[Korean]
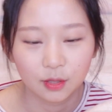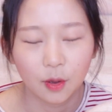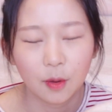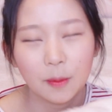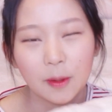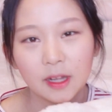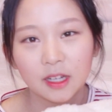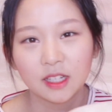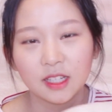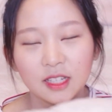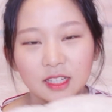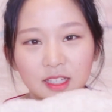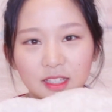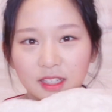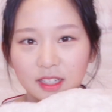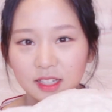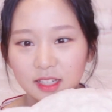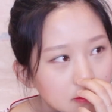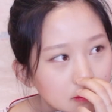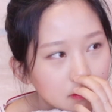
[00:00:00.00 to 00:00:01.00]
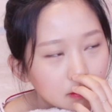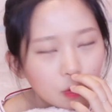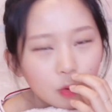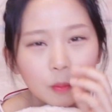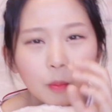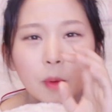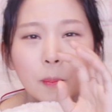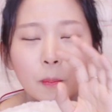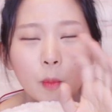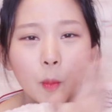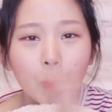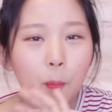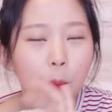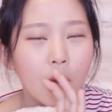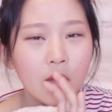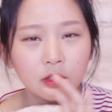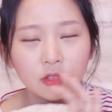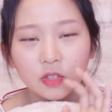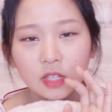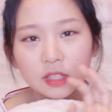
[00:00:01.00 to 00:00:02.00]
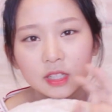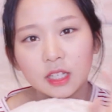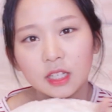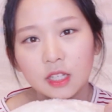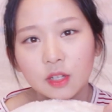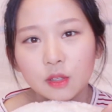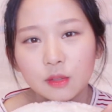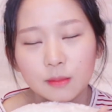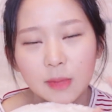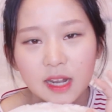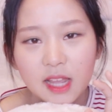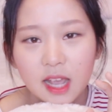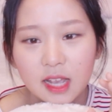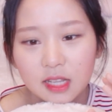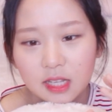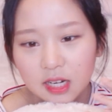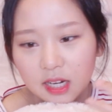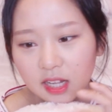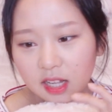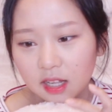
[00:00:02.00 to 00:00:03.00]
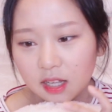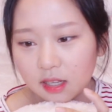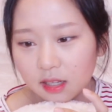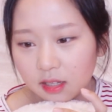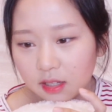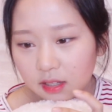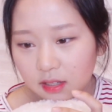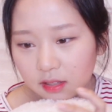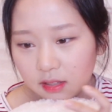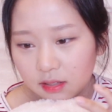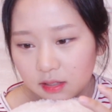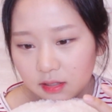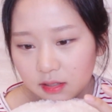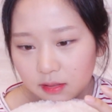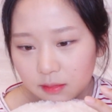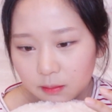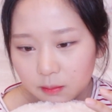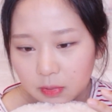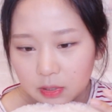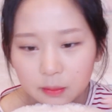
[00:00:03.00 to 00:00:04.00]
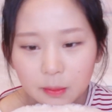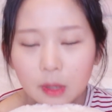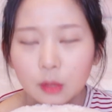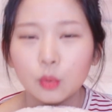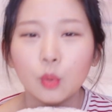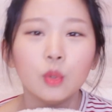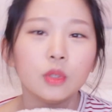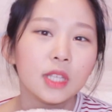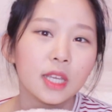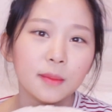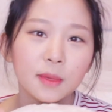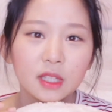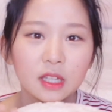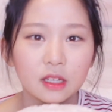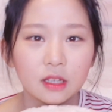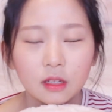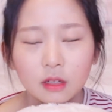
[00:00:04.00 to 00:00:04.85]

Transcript: 저 말이 못못 못 벌어주겠다 이런 말이 아니라 막 노잼이다